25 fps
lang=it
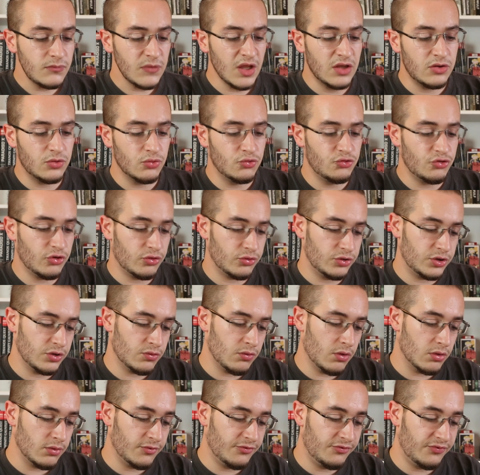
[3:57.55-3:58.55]
di un gioco di
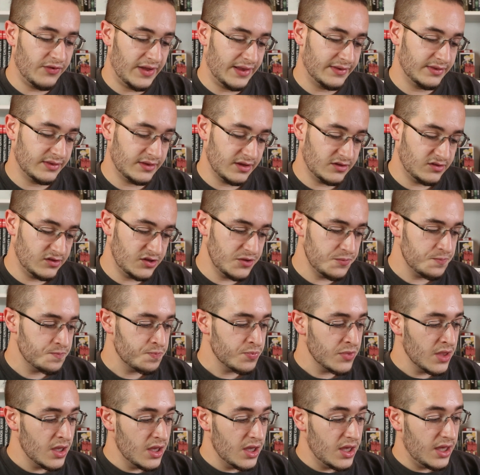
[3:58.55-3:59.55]
ruolo fantasy
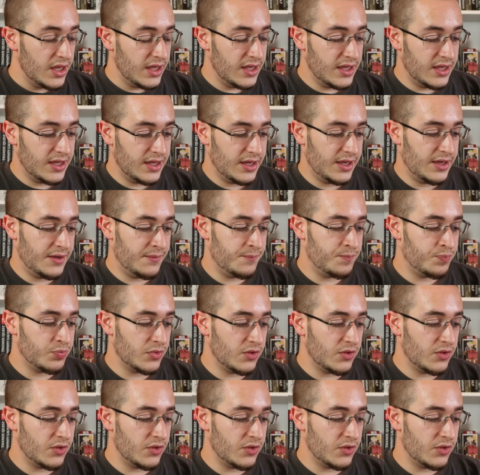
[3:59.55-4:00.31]
e mm,